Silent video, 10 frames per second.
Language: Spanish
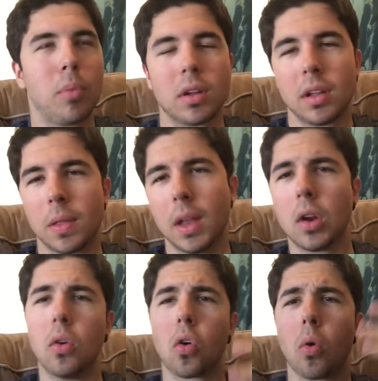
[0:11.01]
por así
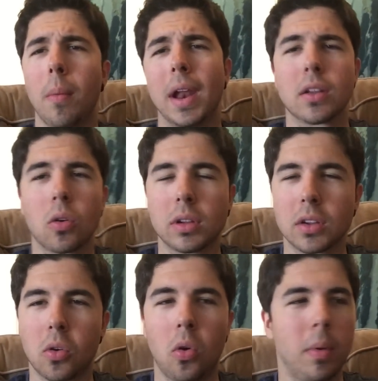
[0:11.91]
decirlo, o cómo van las
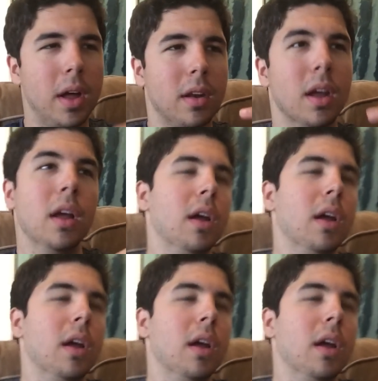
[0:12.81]
cosas, cómo van